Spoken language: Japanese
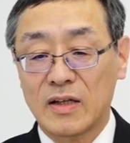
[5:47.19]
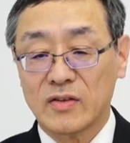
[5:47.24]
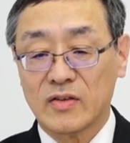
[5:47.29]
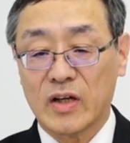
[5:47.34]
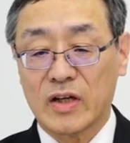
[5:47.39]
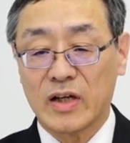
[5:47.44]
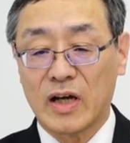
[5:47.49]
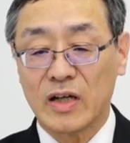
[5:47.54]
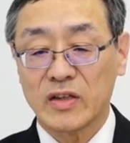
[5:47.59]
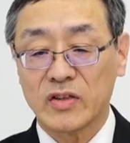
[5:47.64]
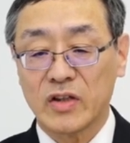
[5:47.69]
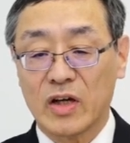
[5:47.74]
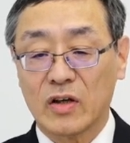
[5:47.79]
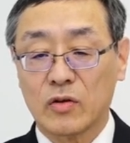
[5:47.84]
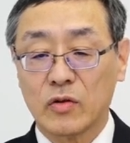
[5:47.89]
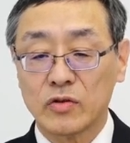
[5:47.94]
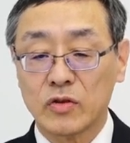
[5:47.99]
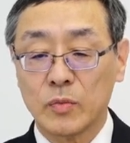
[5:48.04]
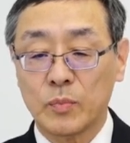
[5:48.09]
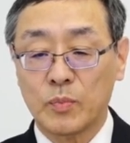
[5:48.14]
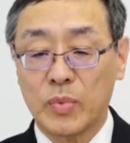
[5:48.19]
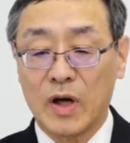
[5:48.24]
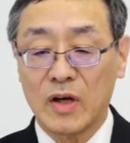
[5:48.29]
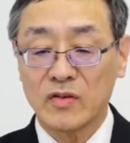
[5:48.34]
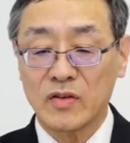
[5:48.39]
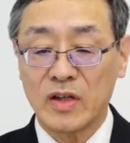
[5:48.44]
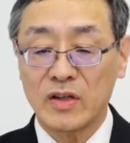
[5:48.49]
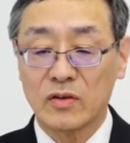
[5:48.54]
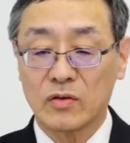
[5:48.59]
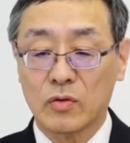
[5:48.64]
世界シェア
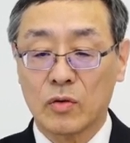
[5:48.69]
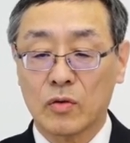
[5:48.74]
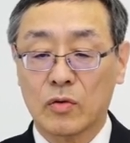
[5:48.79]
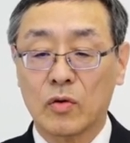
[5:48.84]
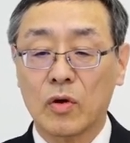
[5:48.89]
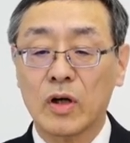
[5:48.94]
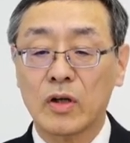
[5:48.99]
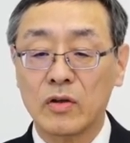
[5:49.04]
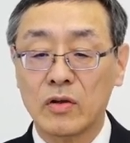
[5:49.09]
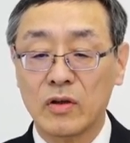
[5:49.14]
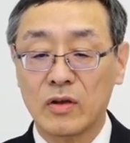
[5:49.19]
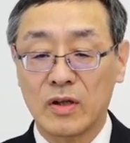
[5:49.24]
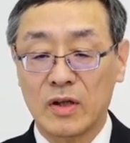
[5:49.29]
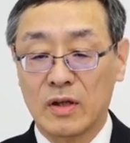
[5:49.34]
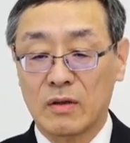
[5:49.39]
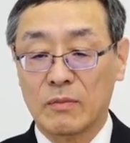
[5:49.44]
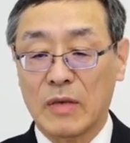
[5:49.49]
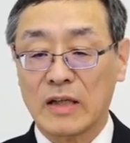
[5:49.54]
50%を超える、